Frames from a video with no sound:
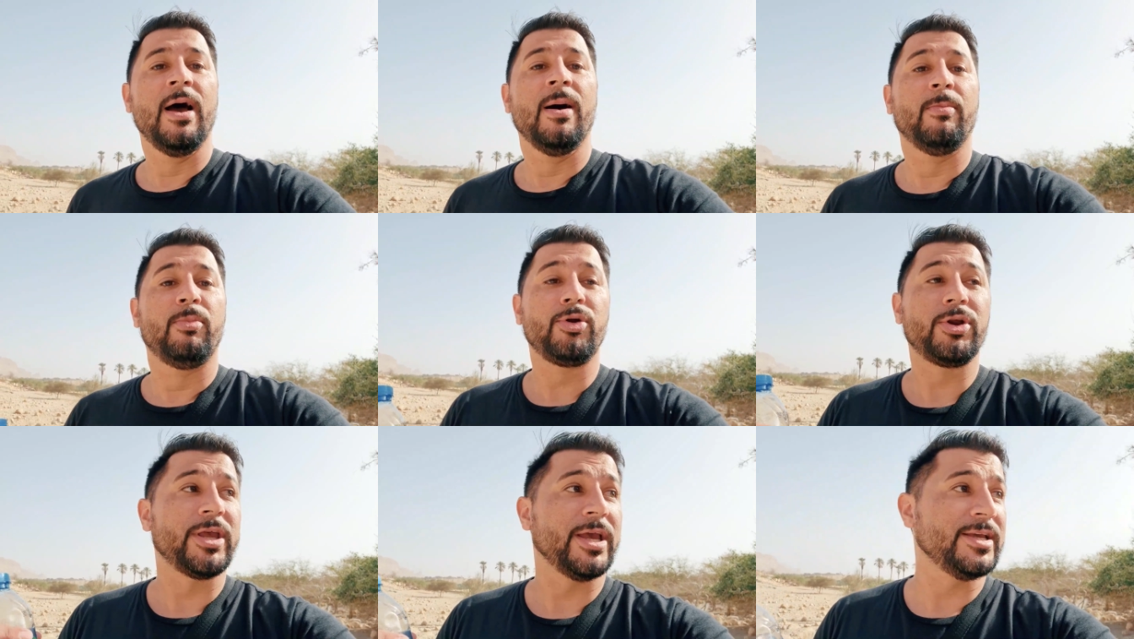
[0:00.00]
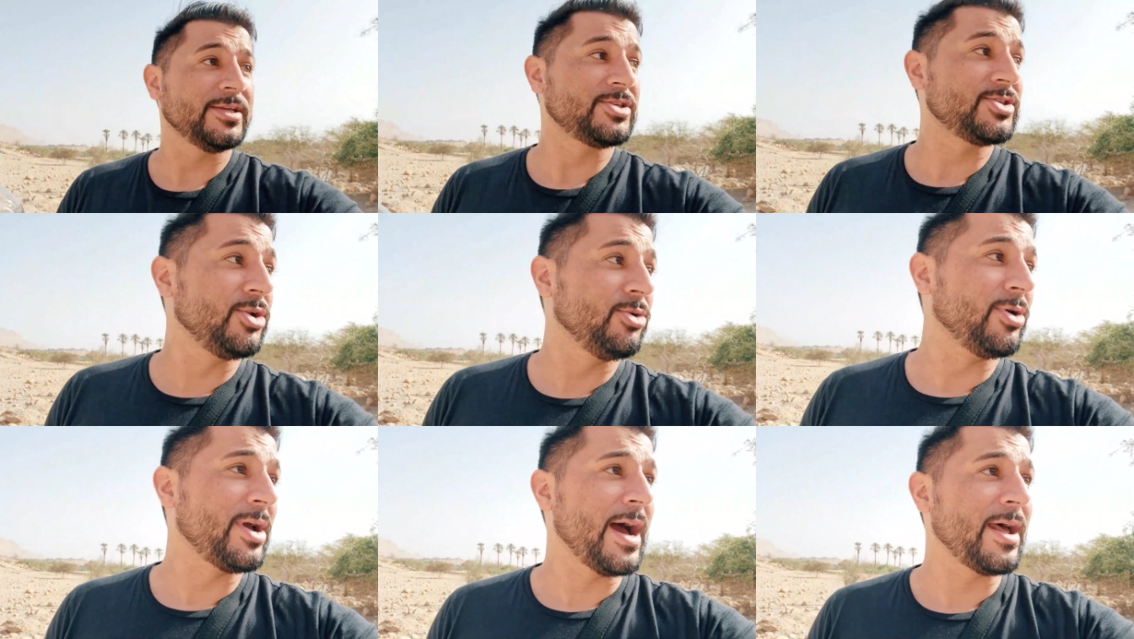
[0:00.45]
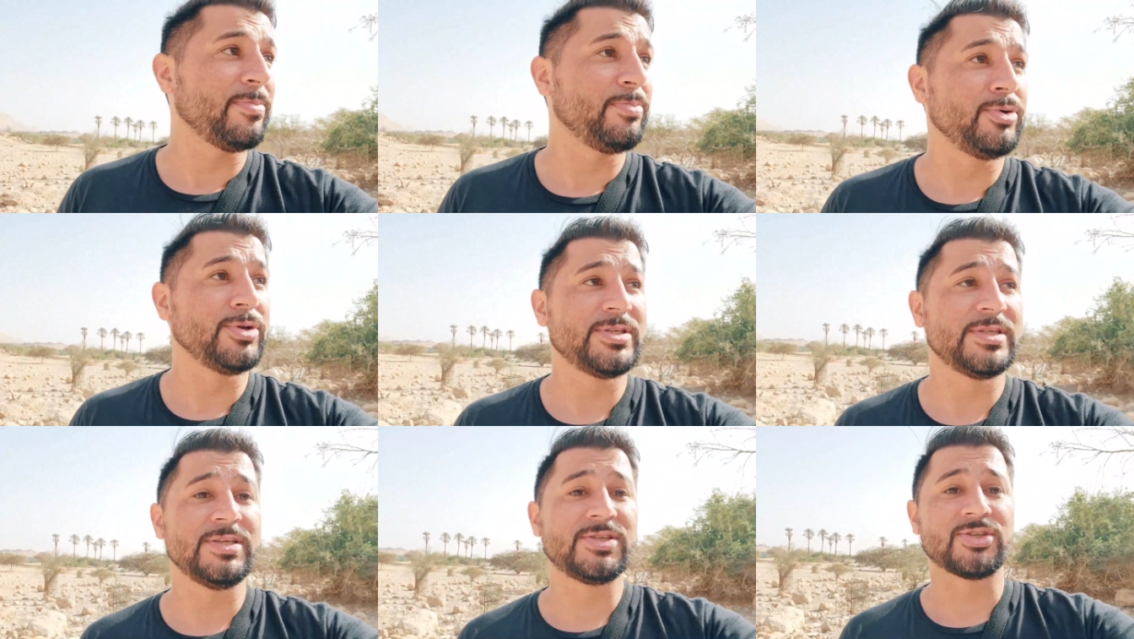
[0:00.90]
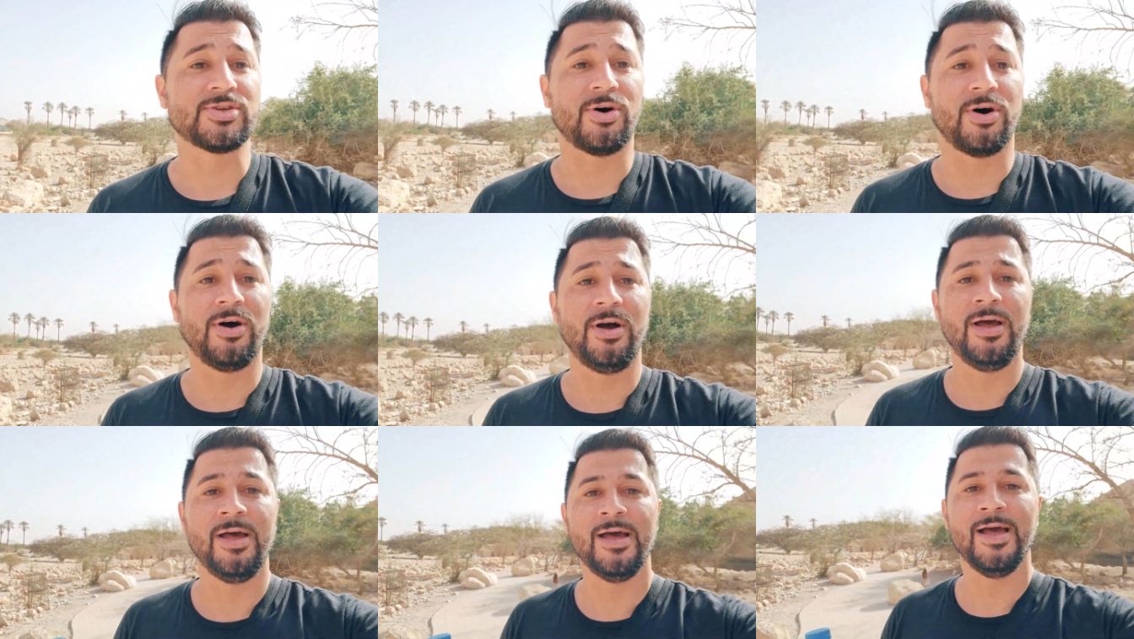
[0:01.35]
Porque esse lugar por si
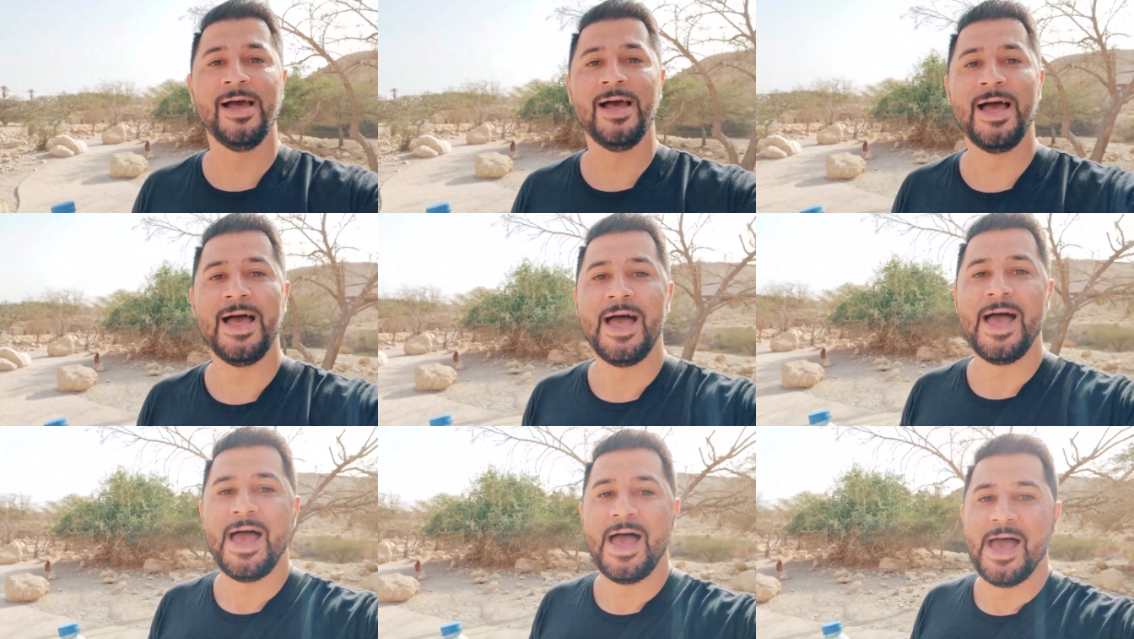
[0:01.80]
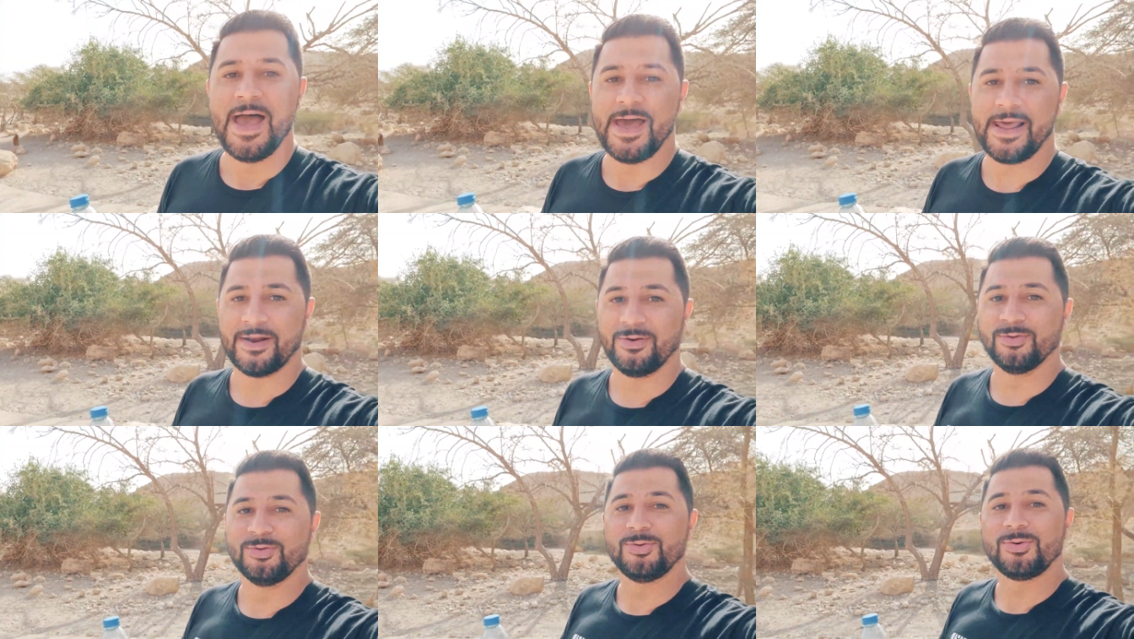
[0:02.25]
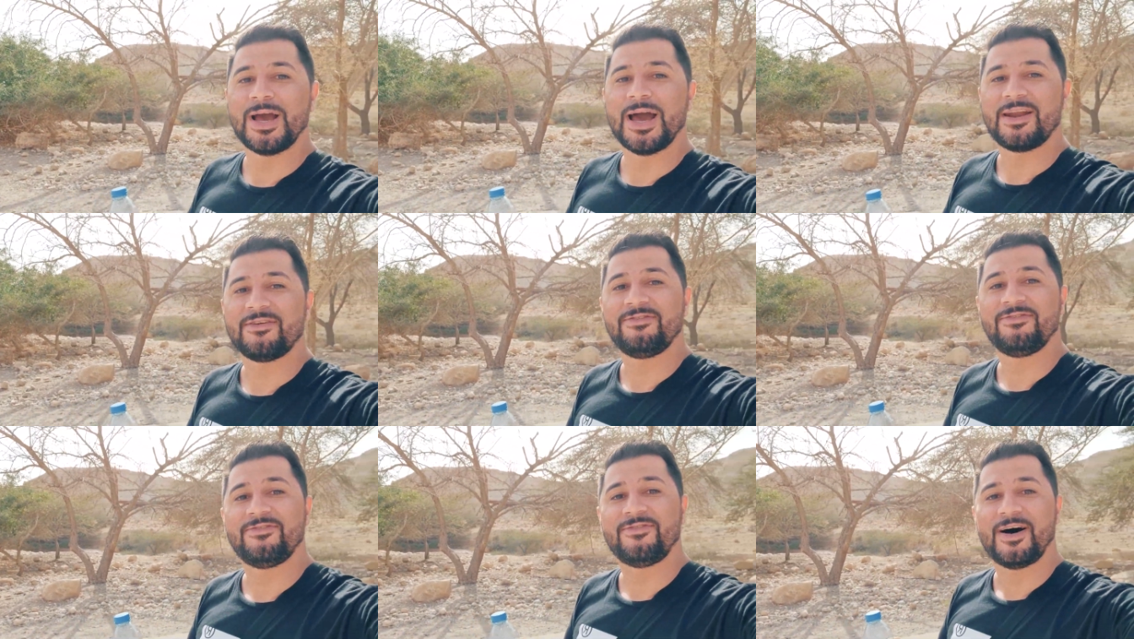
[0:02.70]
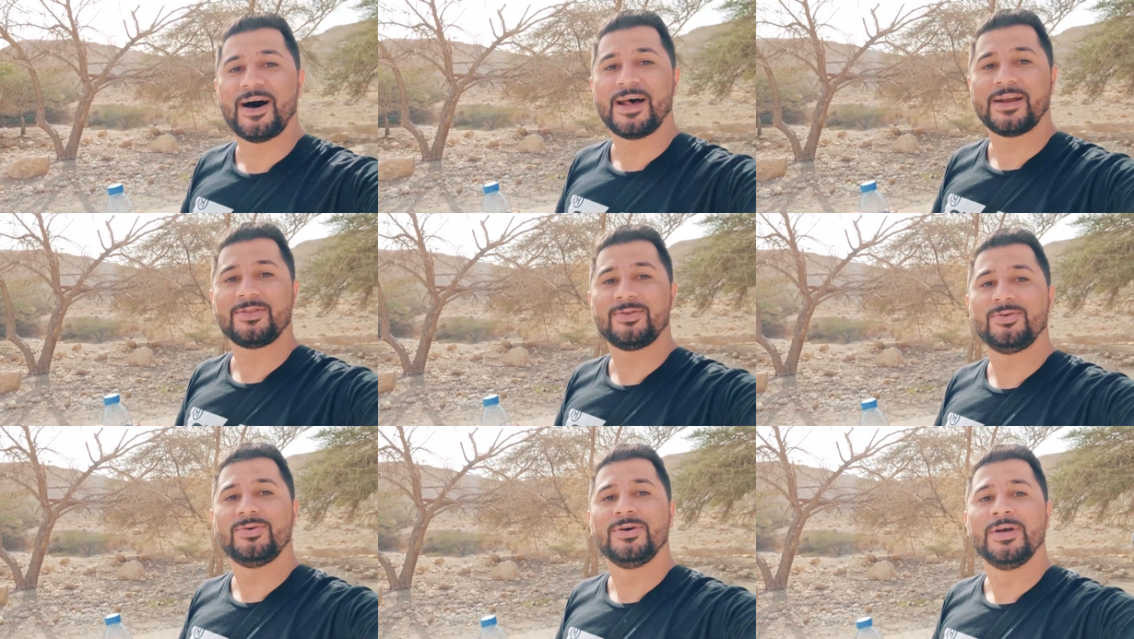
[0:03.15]
só era um lugar
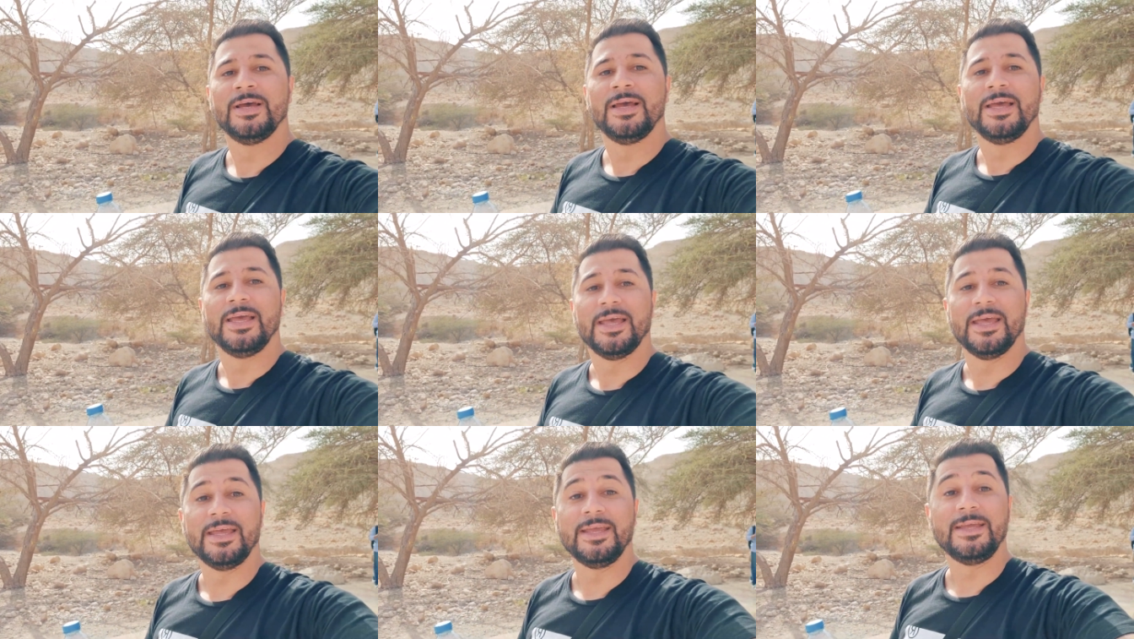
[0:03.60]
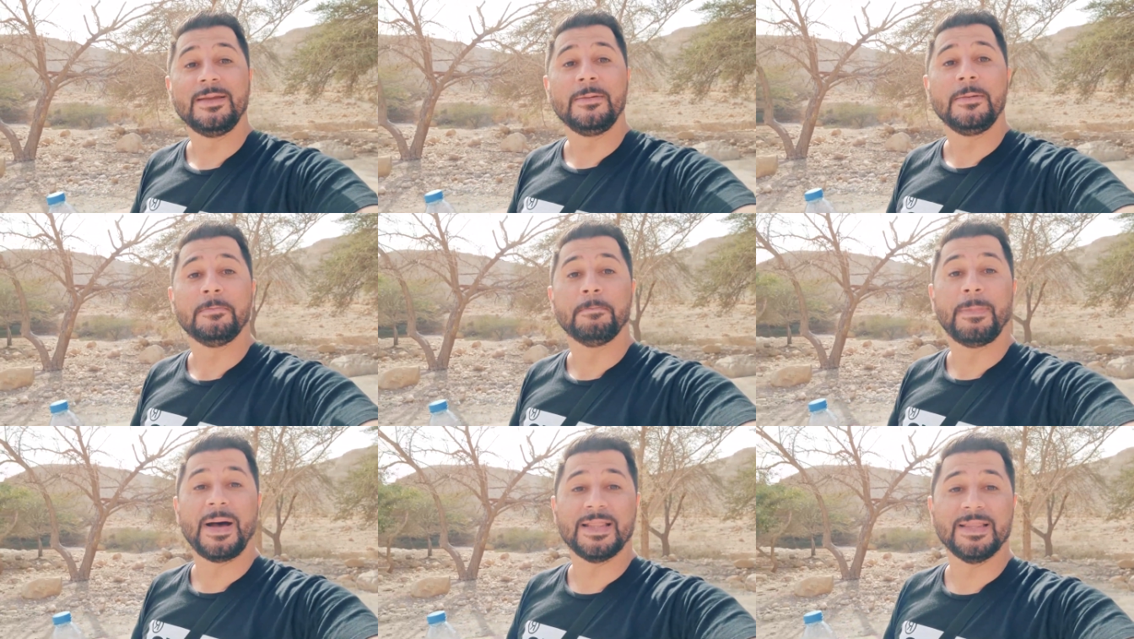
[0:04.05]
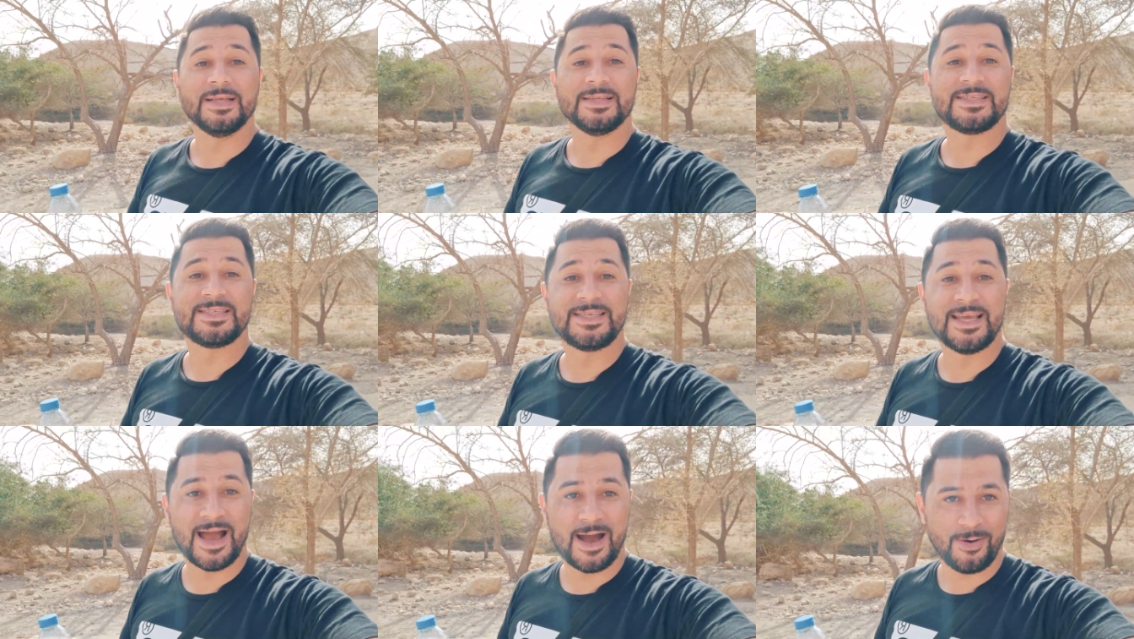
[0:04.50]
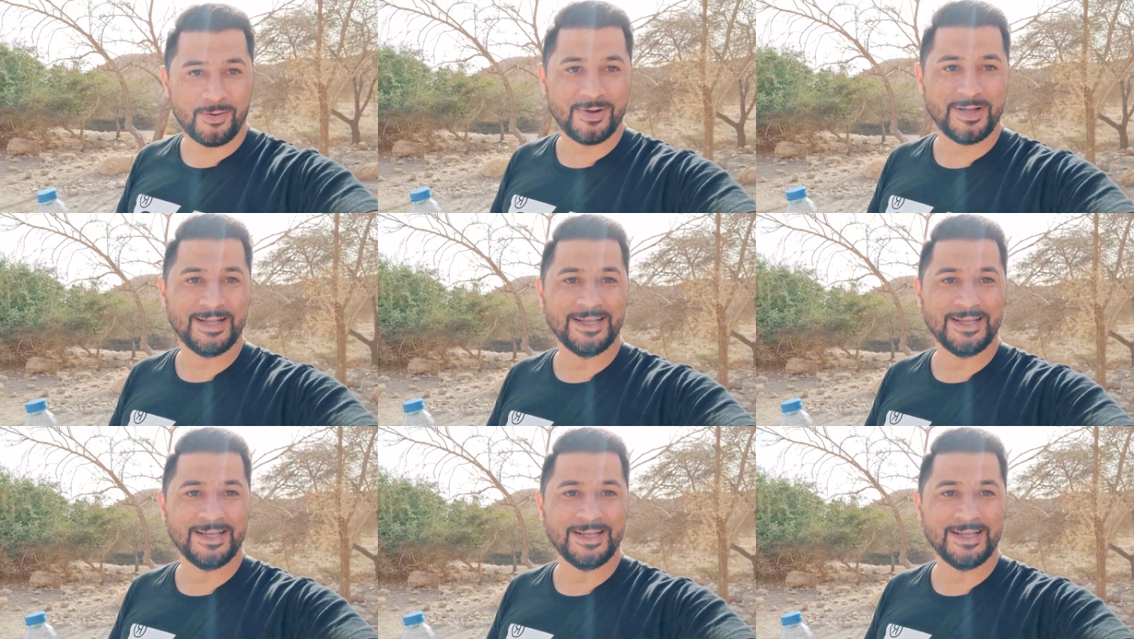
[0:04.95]
farto em manancial.